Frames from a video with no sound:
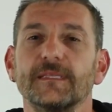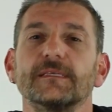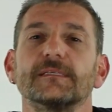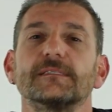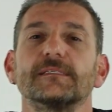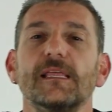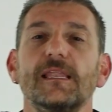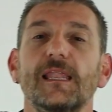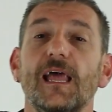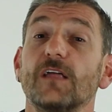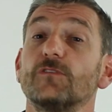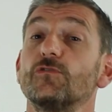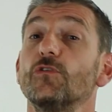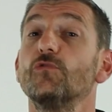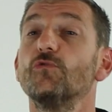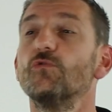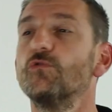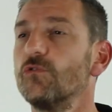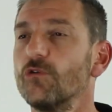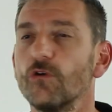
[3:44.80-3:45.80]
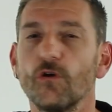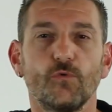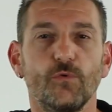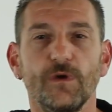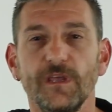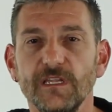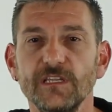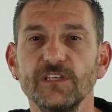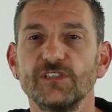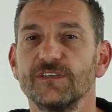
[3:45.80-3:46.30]
se il lato è lungo
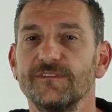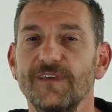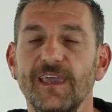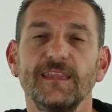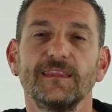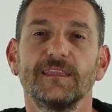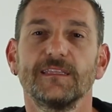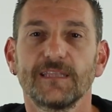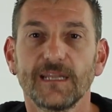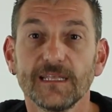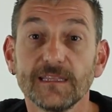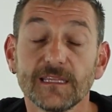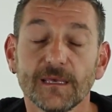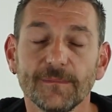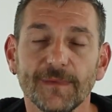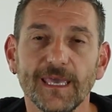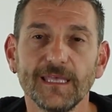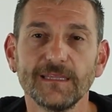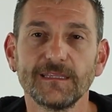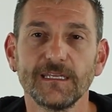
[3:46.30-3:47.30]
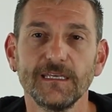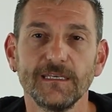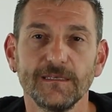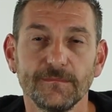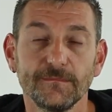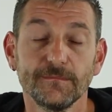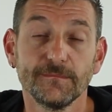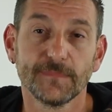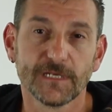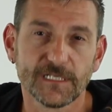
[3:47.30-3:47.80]
15, 20, 30 metri,
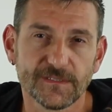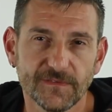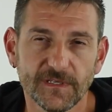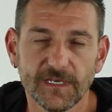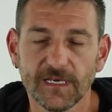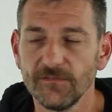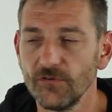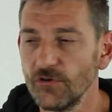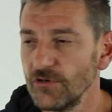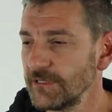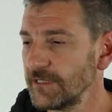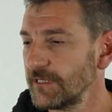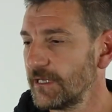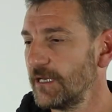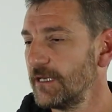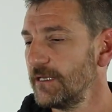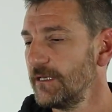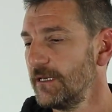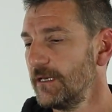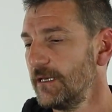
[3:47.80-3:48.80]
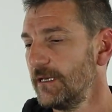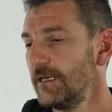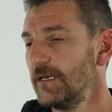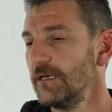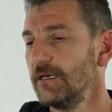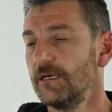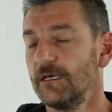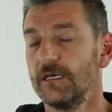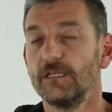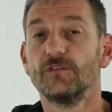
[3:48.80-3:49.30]
per sfiga vostra,
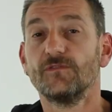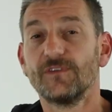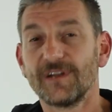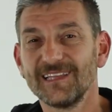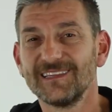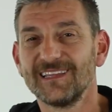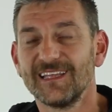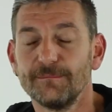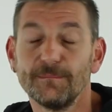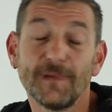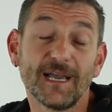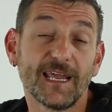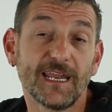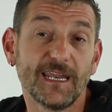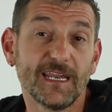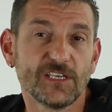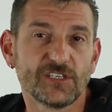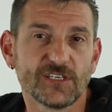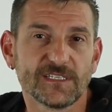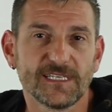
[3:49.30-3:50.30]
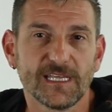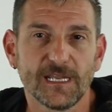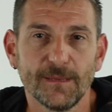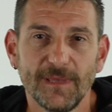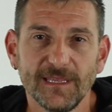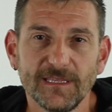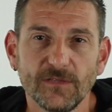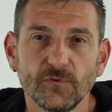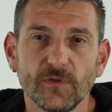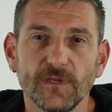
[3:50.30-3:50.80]
eh, dovrete magari
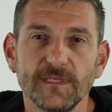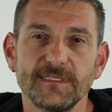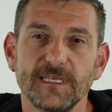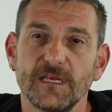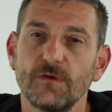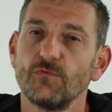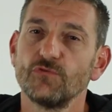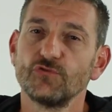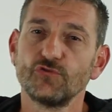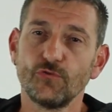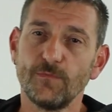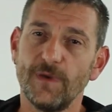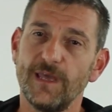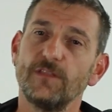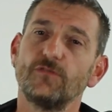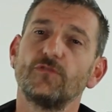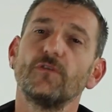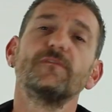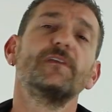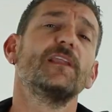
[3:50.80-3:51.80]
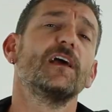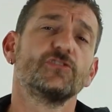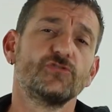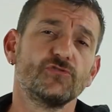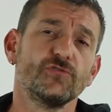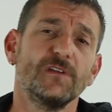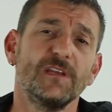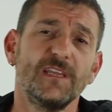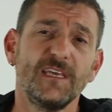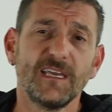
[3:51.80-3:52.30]
necessariamente utilizzare uno strumento. Vi
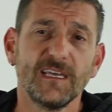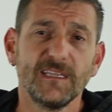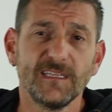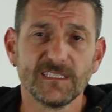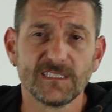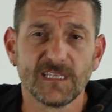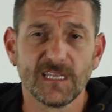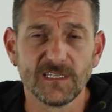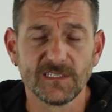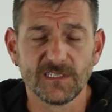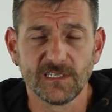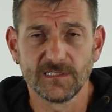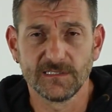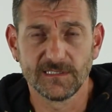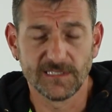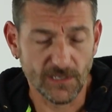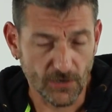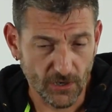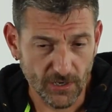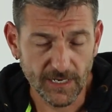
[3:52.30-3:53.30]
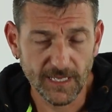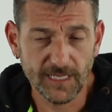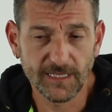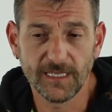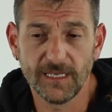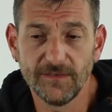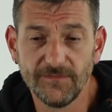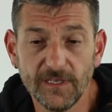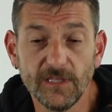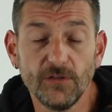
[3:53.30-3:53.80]
lascio il link in descrizione
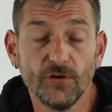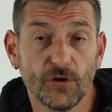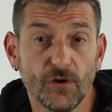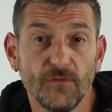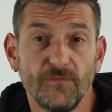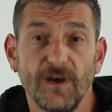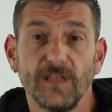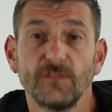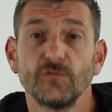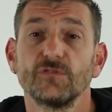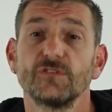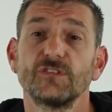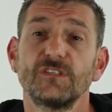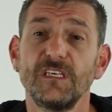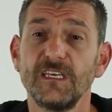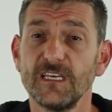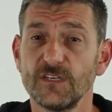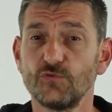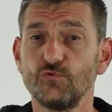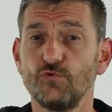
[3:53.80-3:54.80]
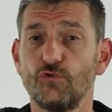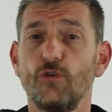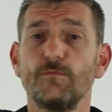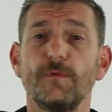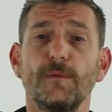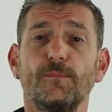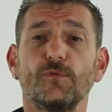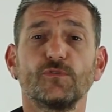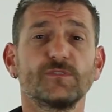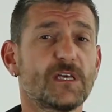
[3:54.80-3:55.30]
dei video che ho fatto sia su
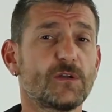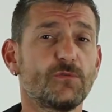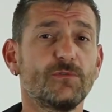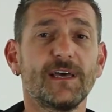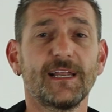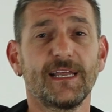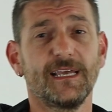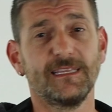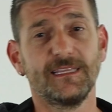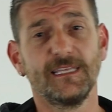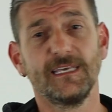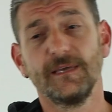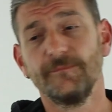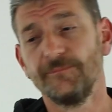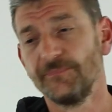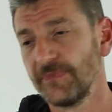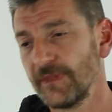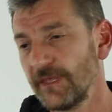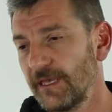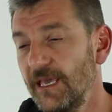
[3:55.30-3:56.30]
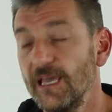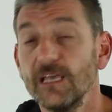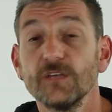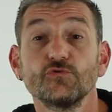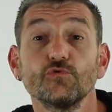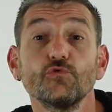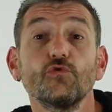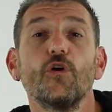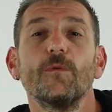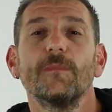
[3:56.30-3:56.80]
come posare una rete che
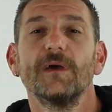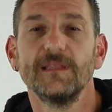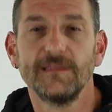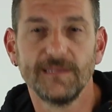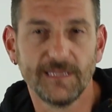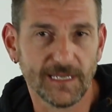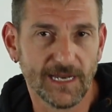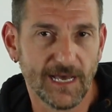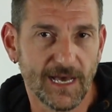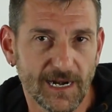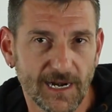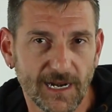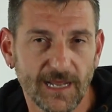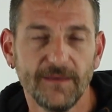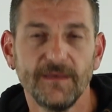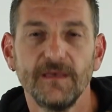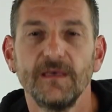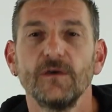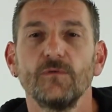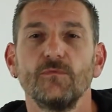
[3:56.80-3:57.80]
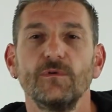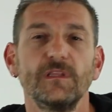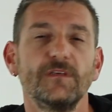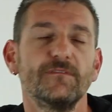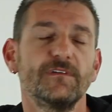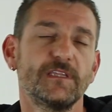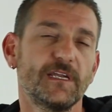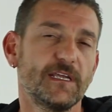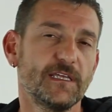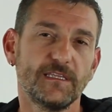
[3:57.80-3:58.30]
su come tirarla. Quindi
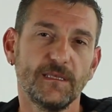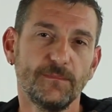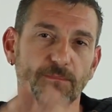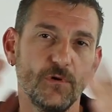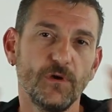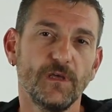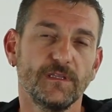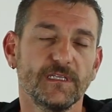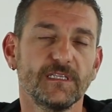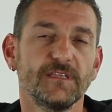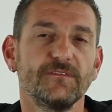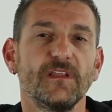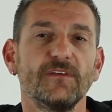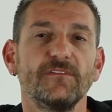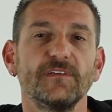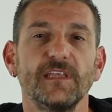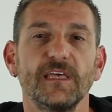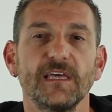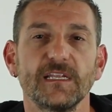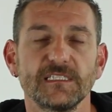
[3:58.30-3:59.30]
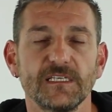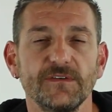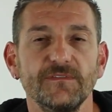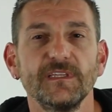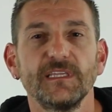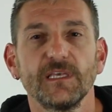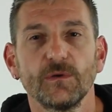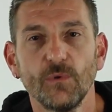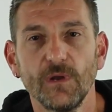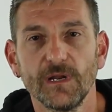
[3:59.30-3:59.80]
vedrete poi, andatevele a vedere se
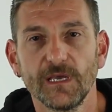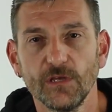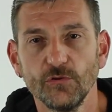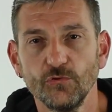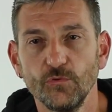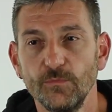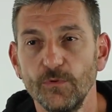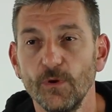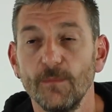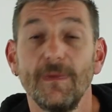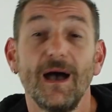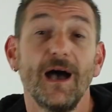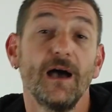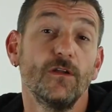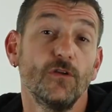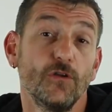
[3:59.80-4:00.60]
avete qualche dubbio. Ma